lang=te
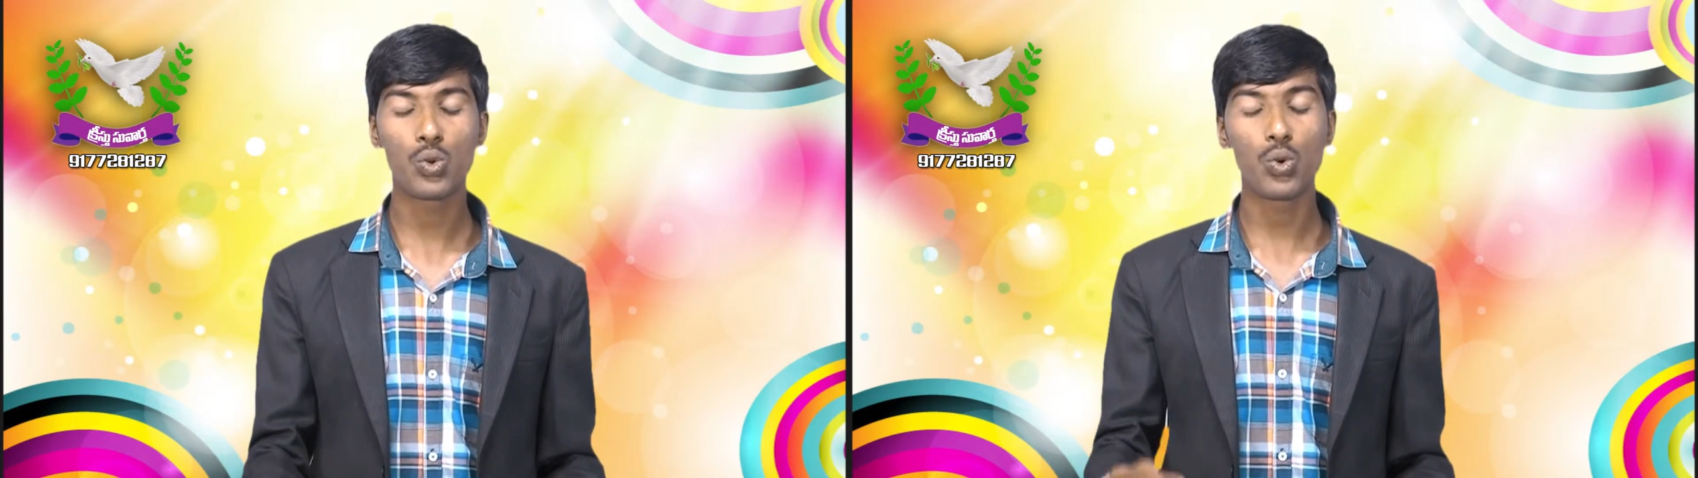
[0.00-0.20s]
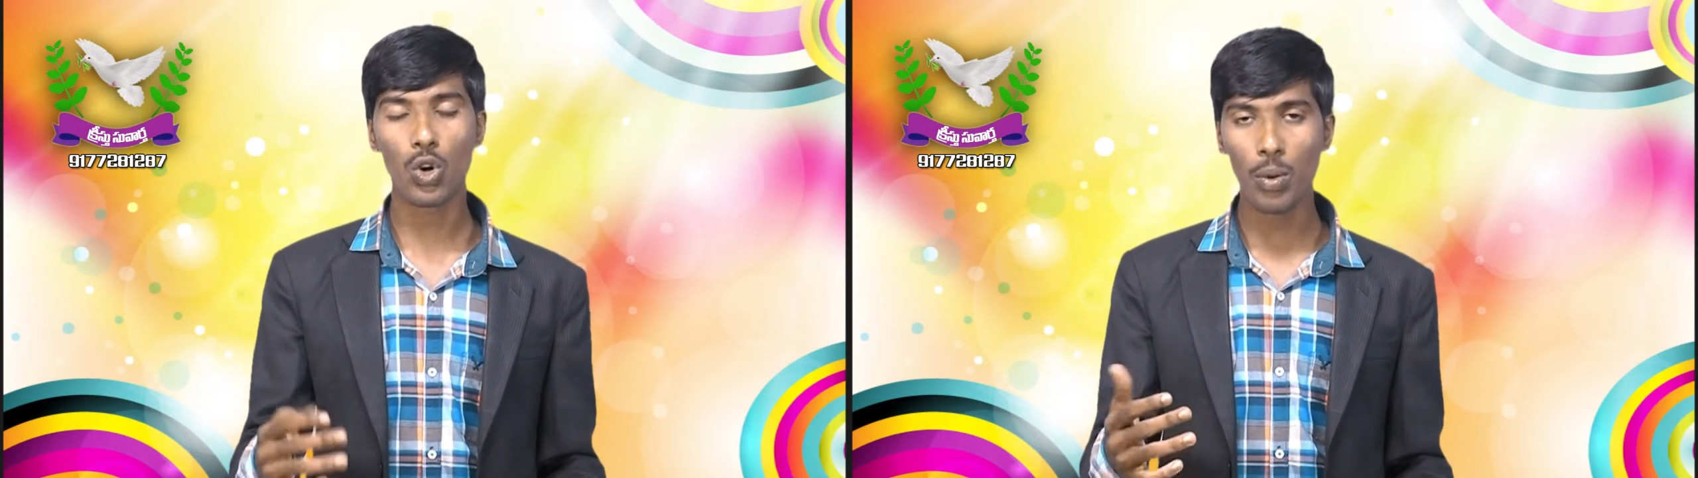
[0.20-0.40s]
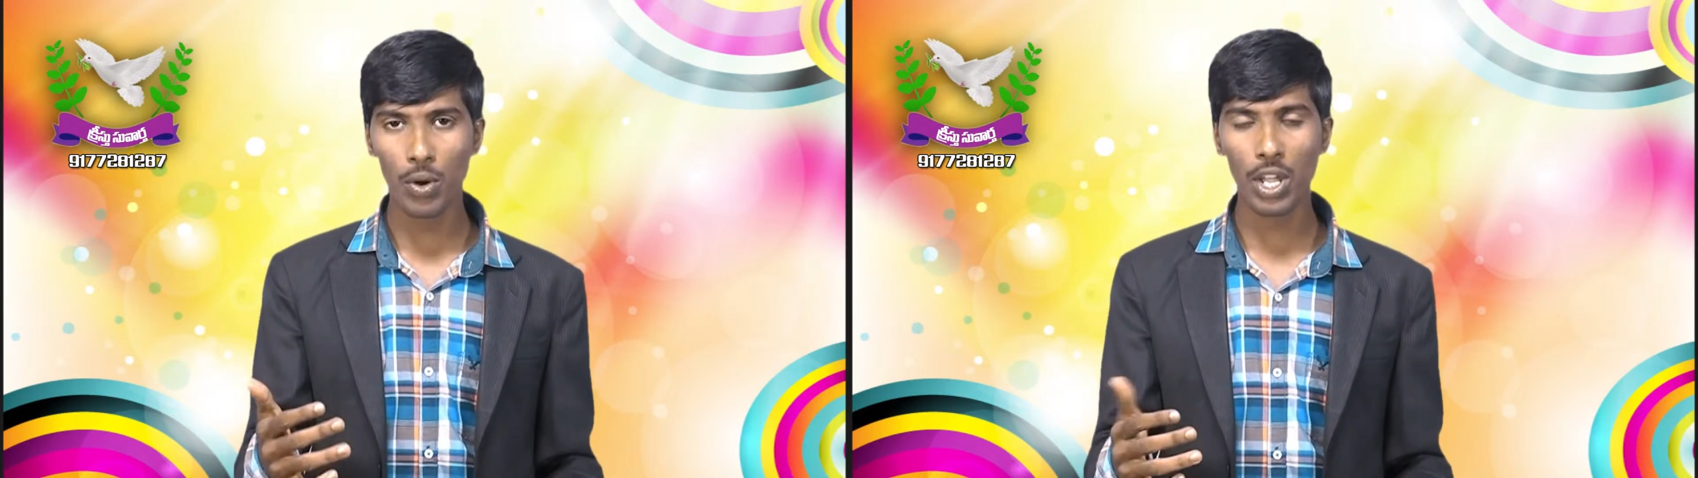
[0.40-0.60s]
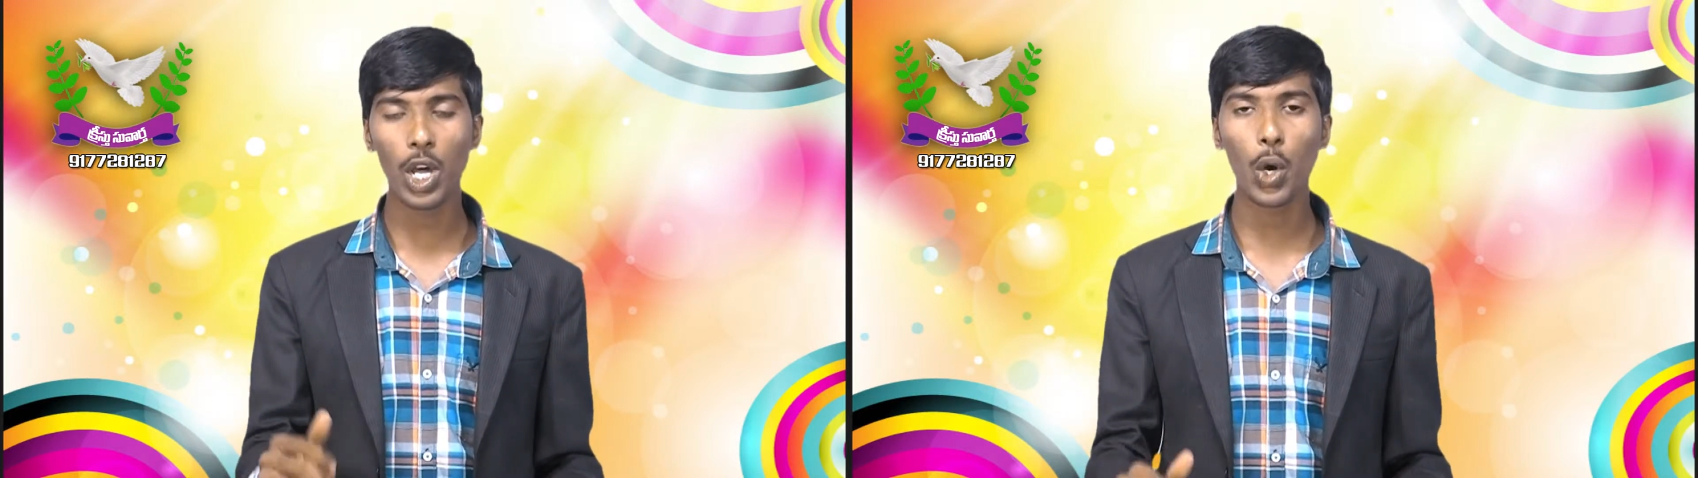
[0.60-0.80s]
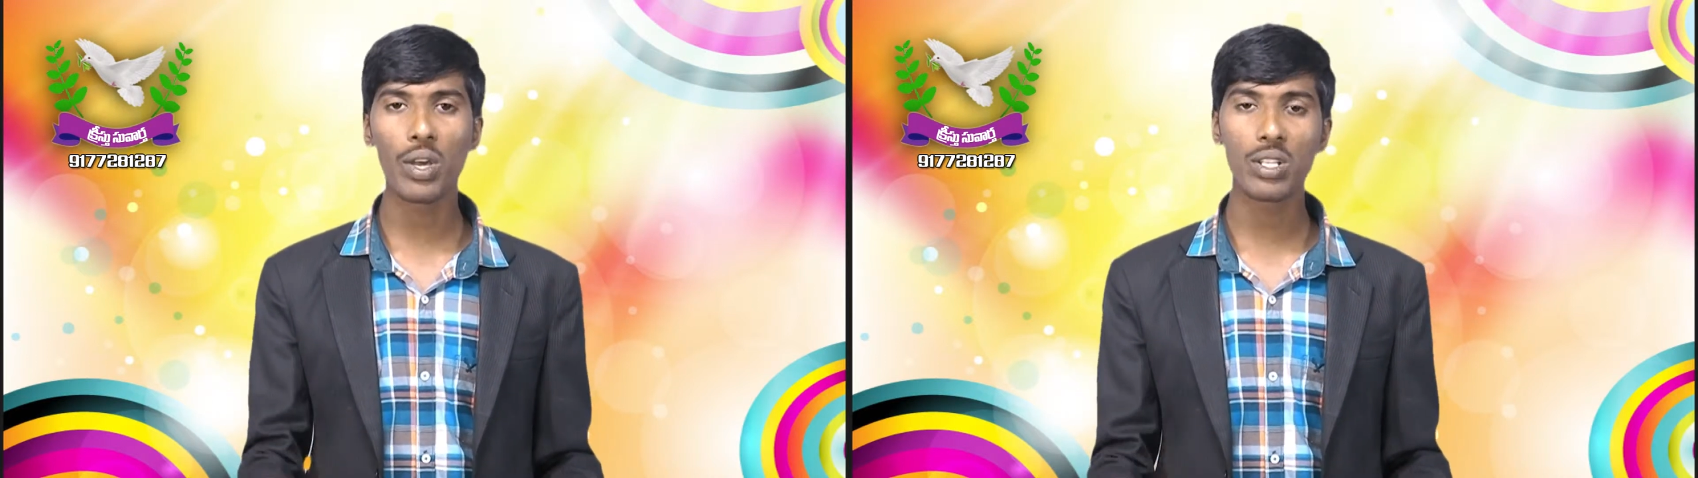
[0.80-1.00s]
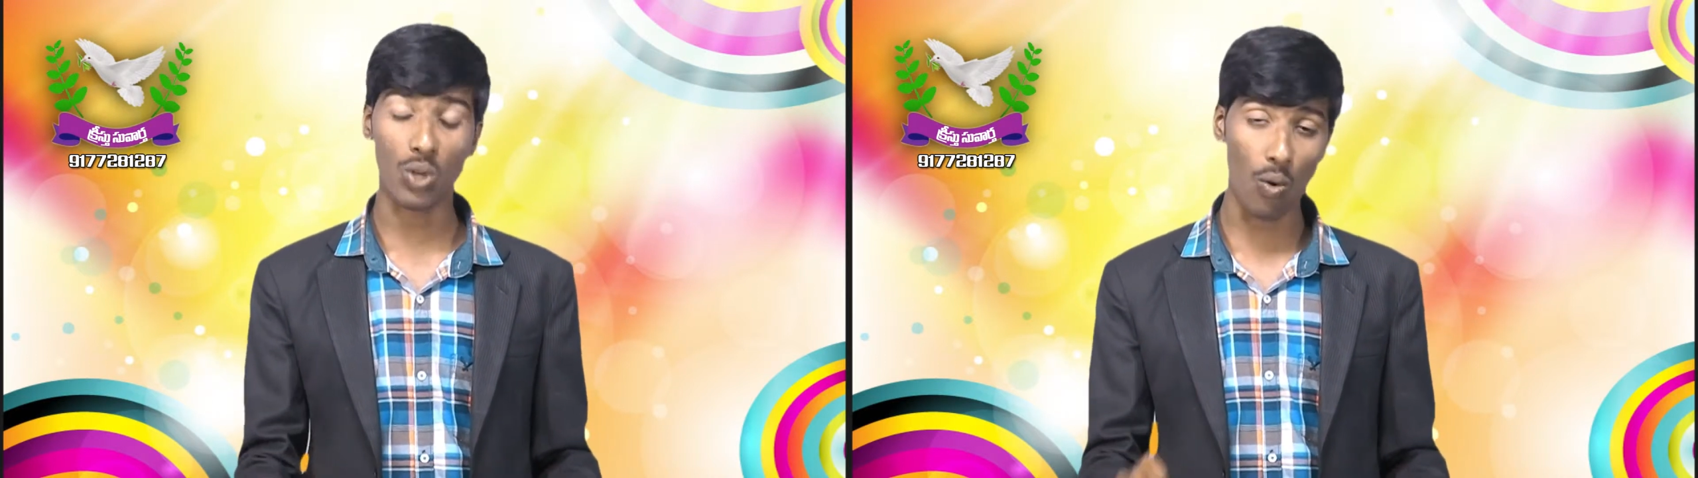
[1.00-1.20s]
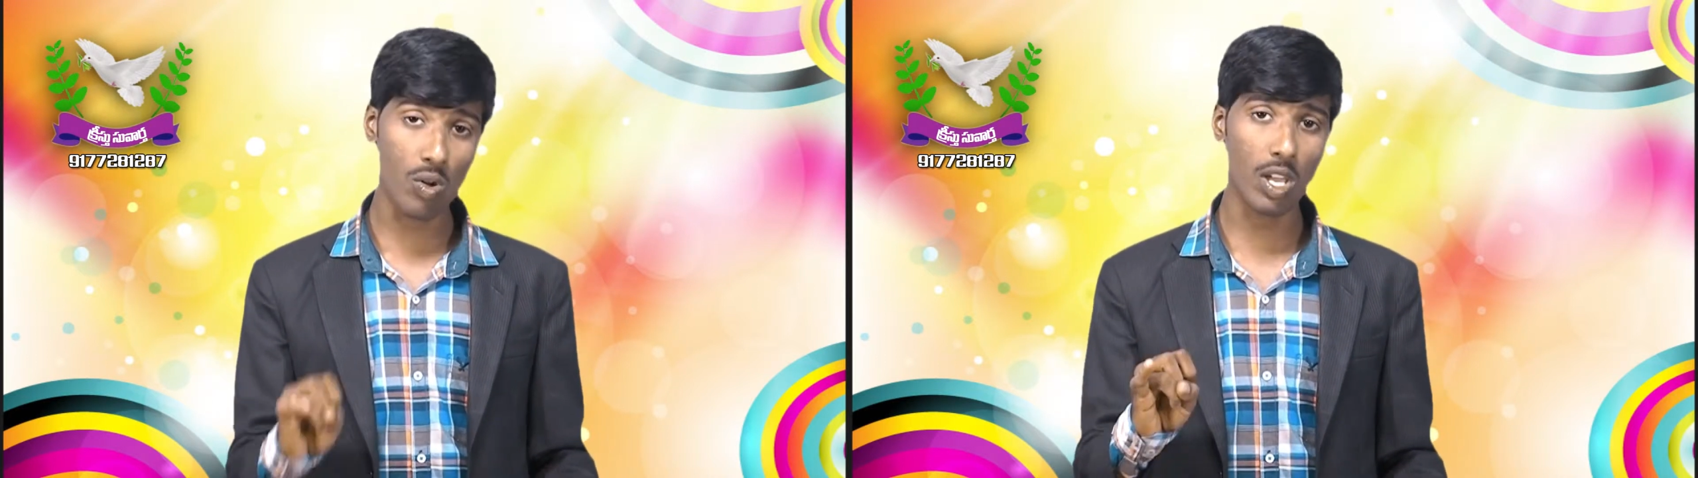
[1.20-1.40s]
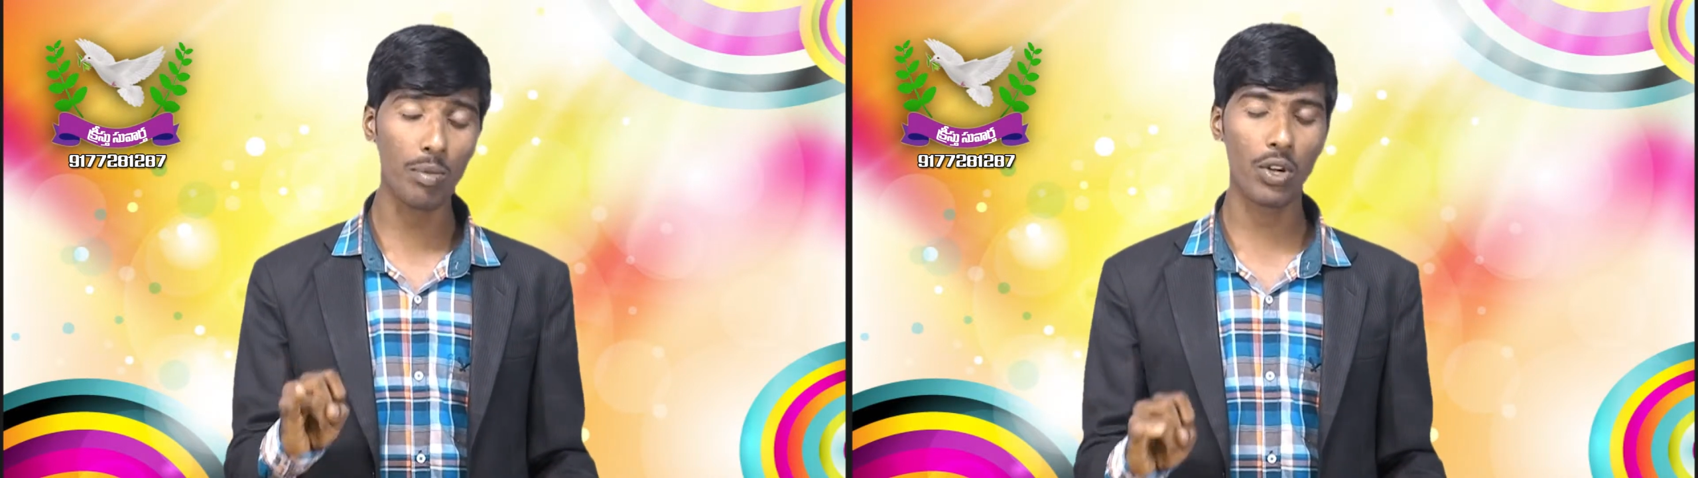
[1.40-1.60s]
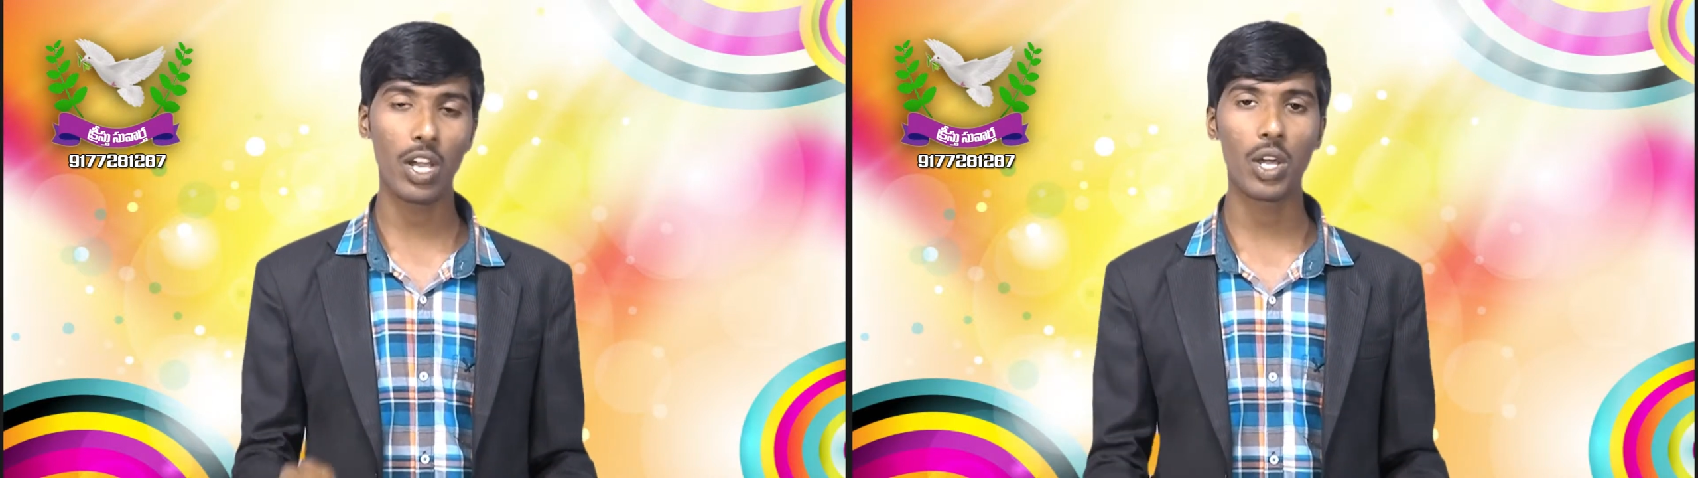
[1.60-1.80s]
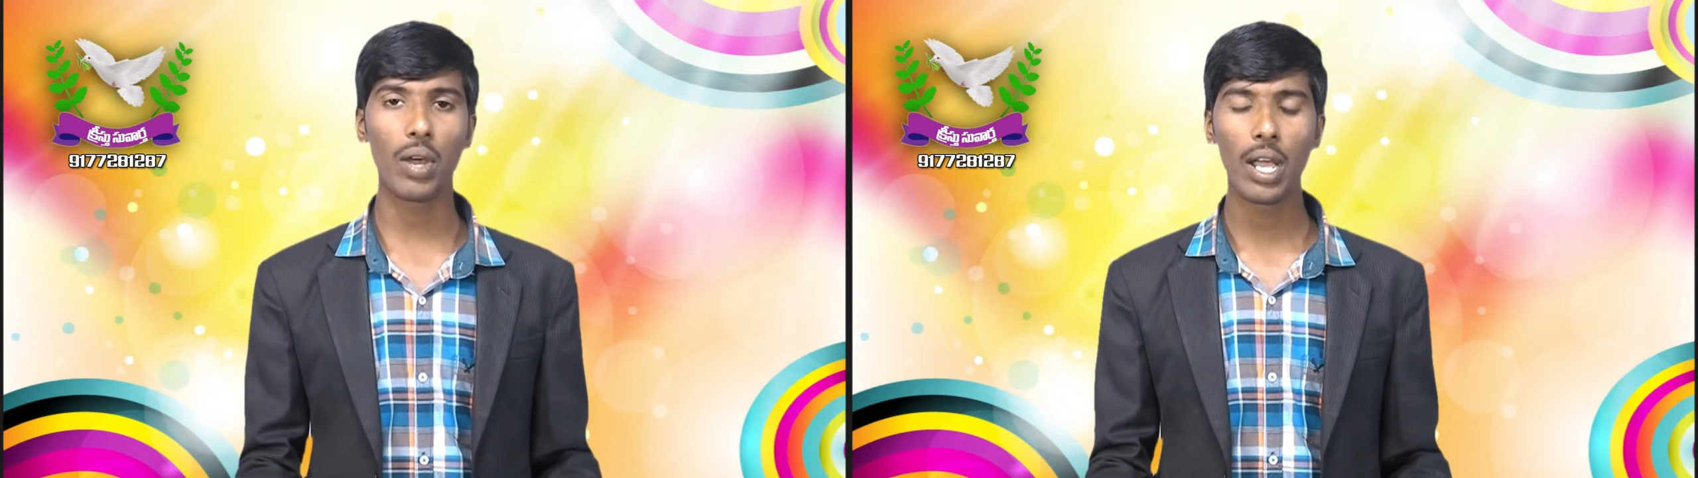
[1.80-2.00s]
సుఖము ఎక్కువే సౌఖ్యము
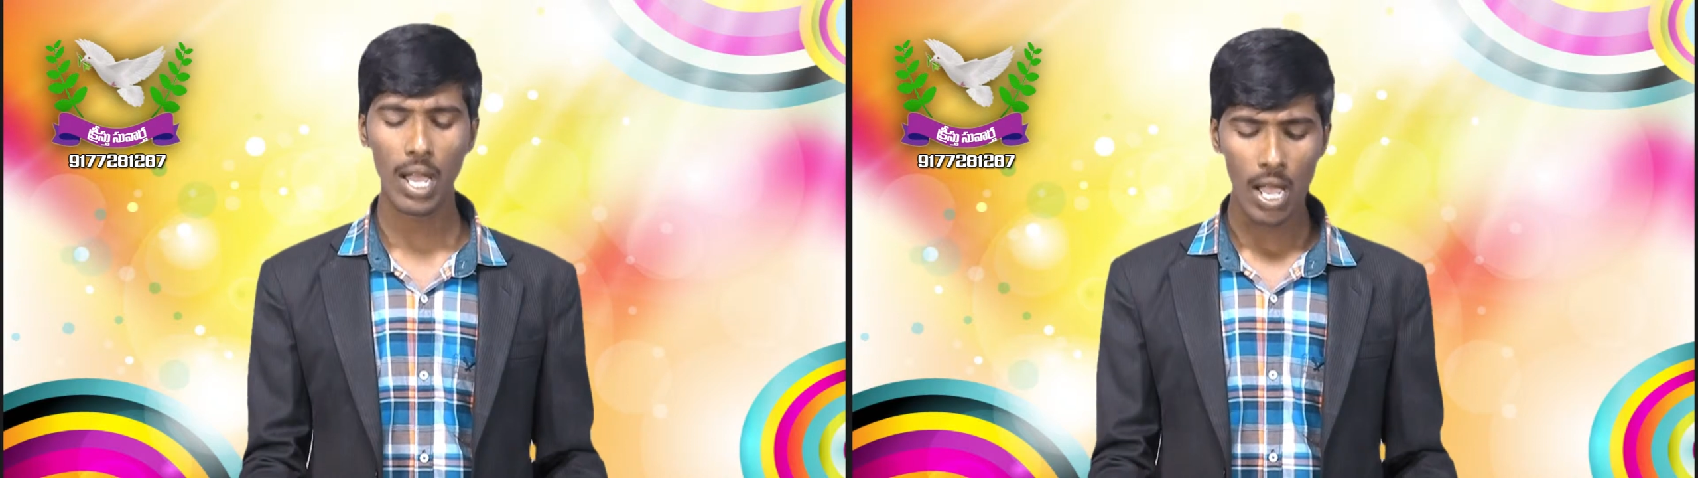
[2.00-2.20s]
ఎక్కువే